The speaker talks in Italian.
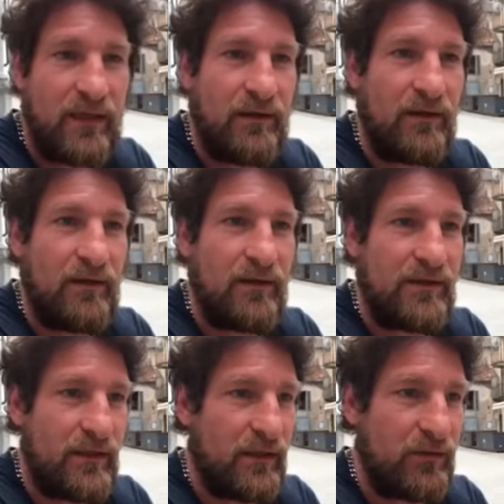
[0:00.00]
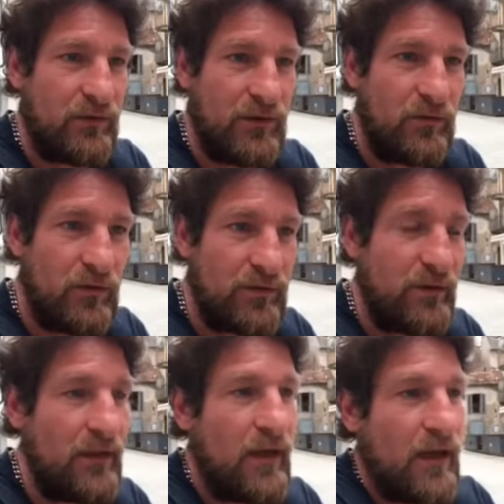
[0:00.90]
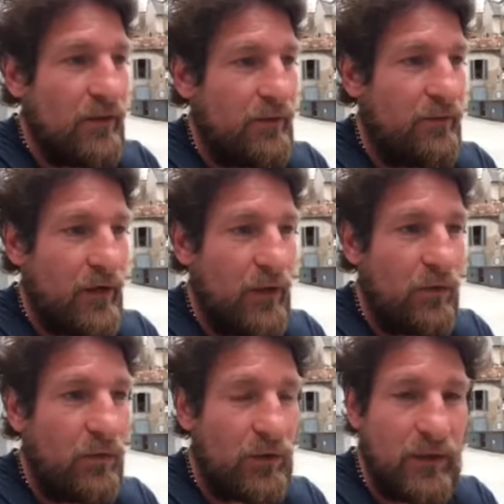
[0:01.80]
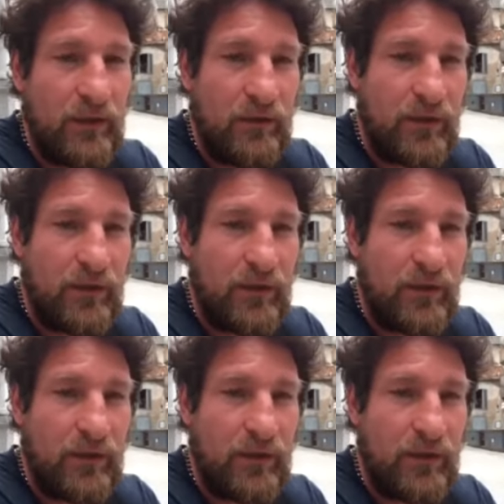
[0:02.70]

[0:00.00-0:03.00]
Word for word: il sindaco di Louisville, faranno un corteo